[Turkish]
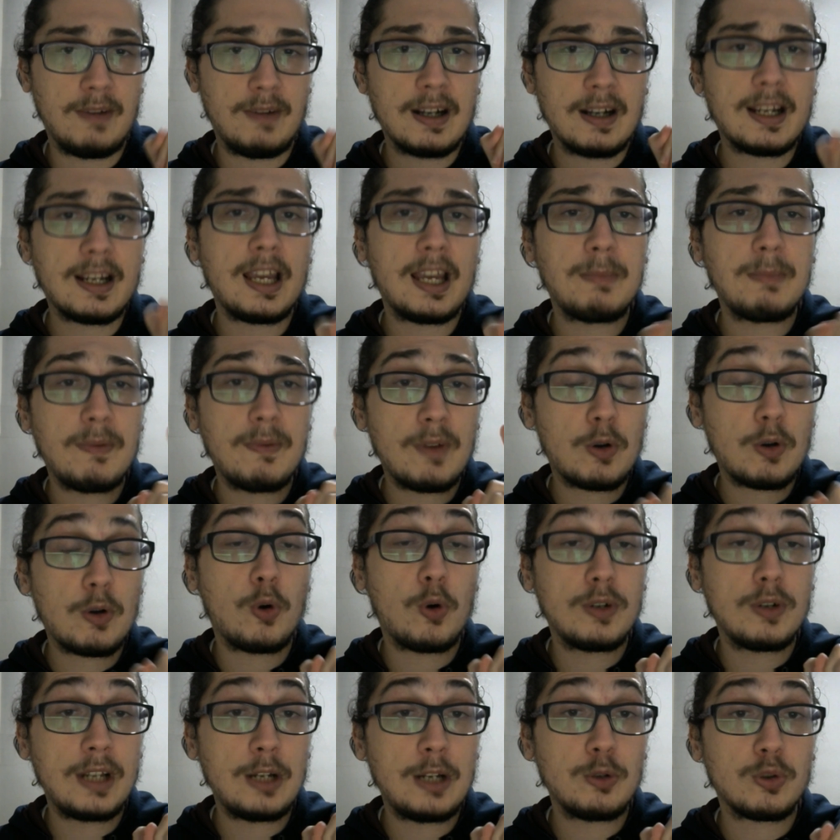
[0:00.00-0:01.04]
Vakayeme ve
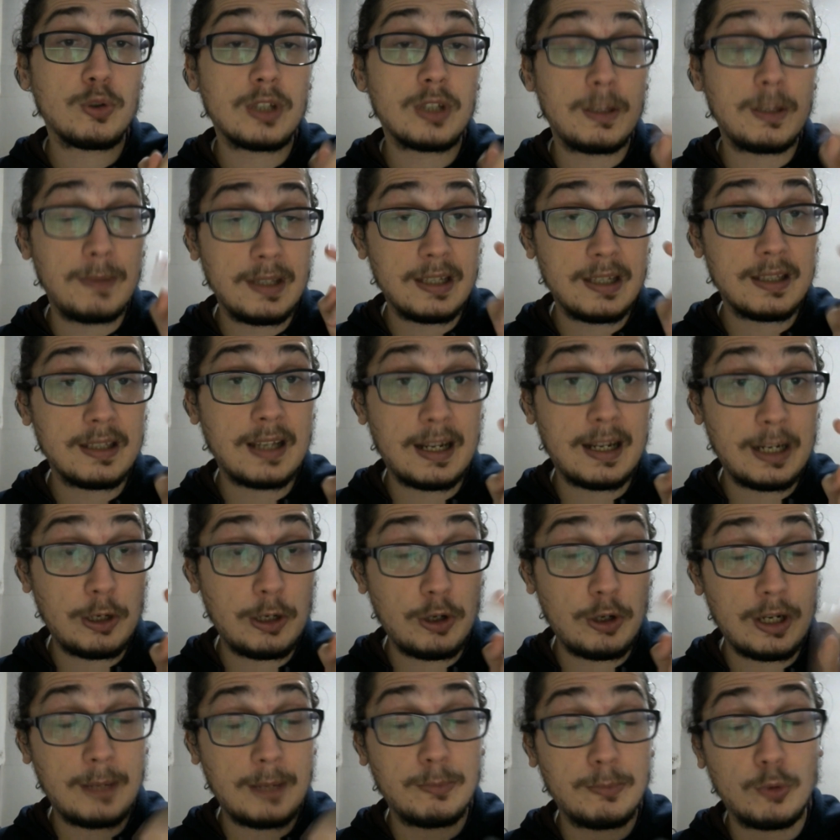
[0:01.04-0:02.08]
Cornelius gibi iki tane en
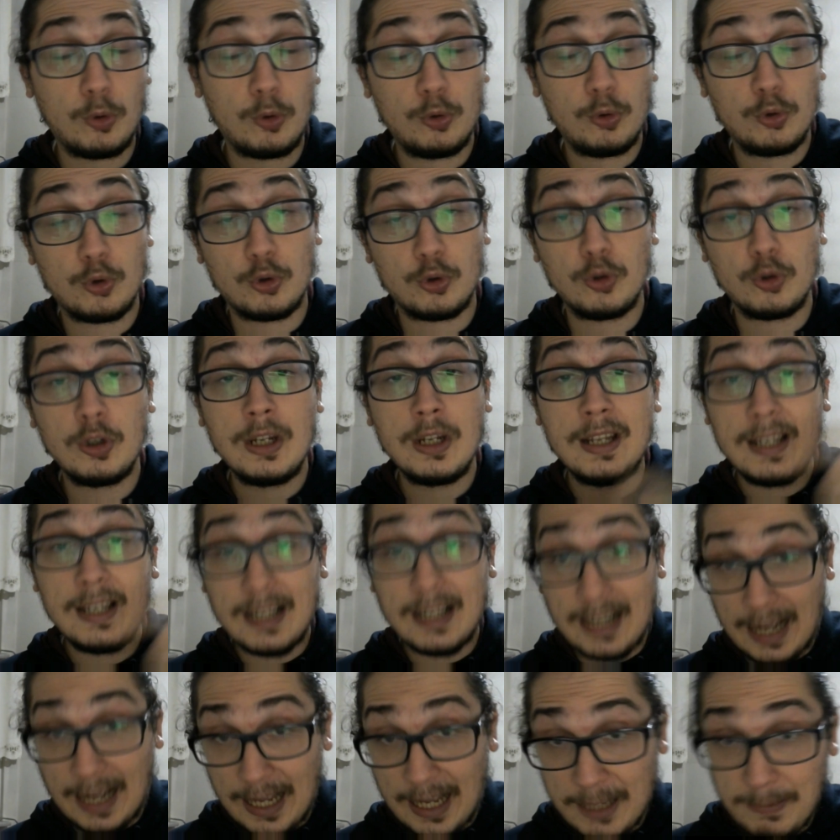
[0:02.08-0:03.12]
önemli oyuncunun
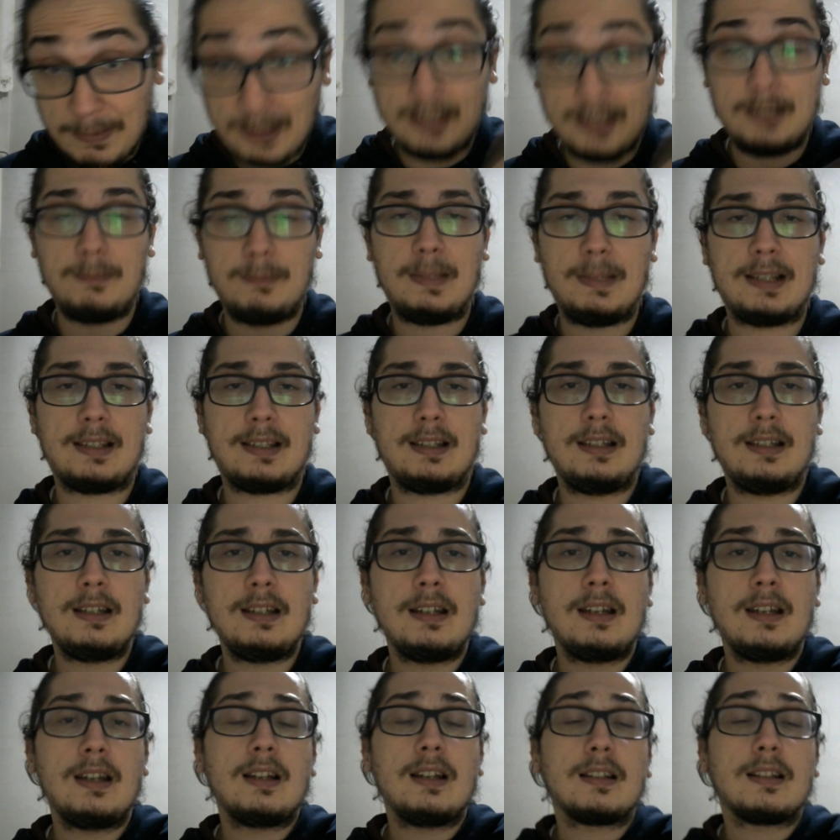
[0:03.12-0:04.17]
kaybedilmesi
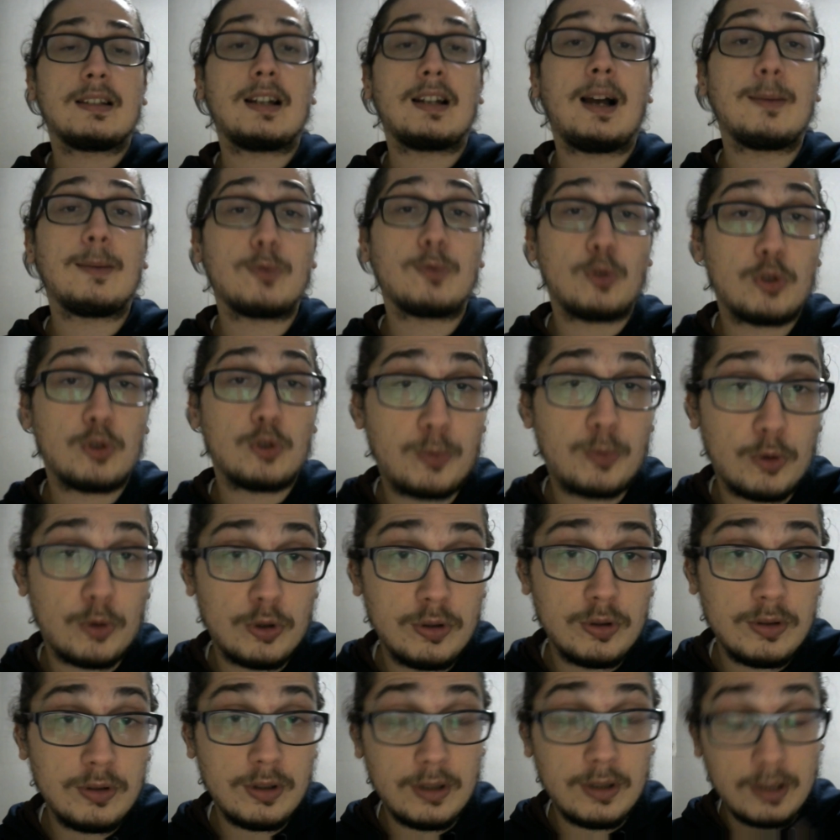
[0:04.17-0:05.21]

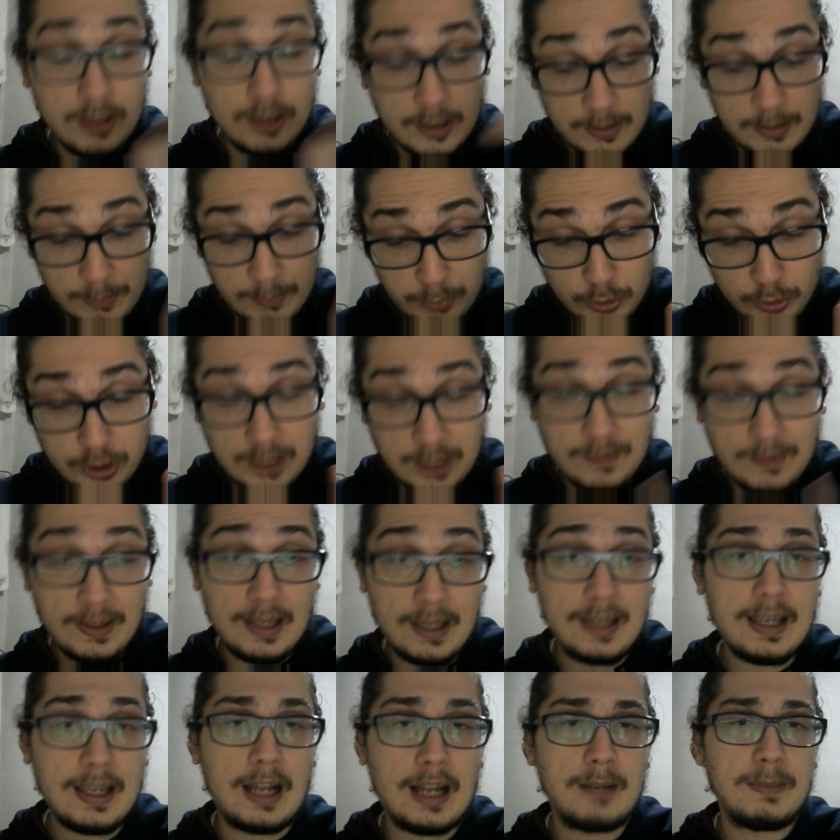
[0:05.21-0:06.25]
Trabzonspor'un e, bu
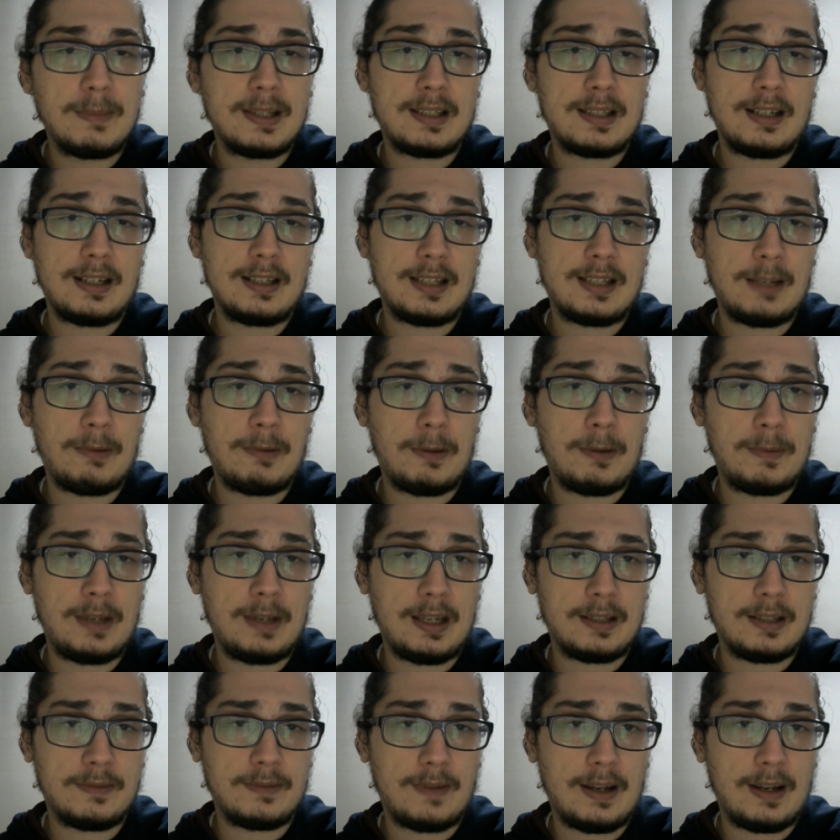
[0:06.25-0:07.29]
seviyeye gelmesine
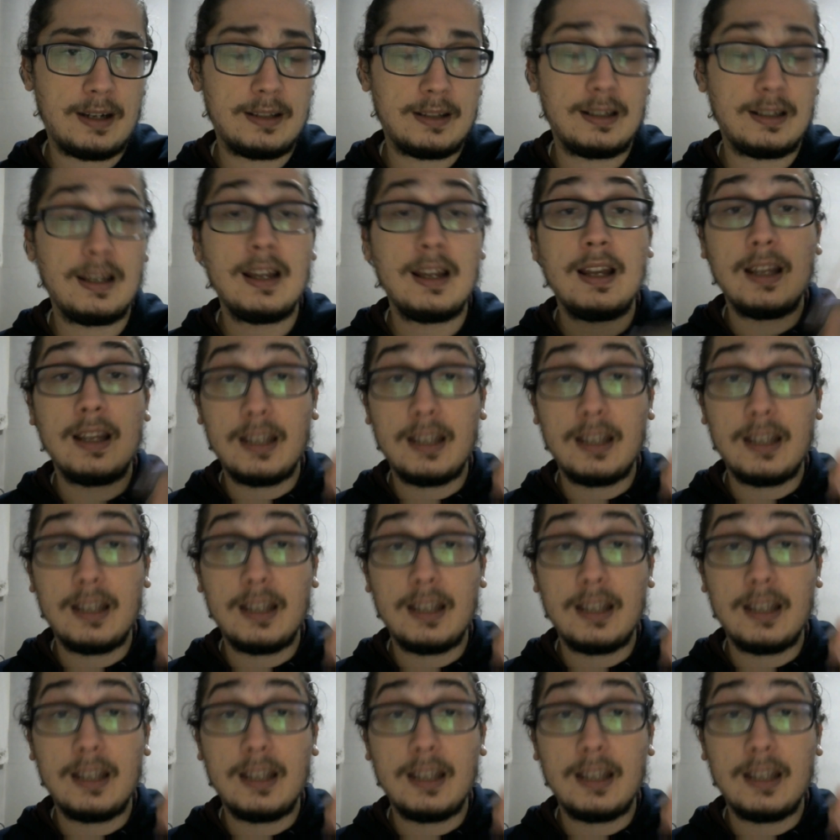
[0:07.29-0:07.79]
sebebiyet verdi.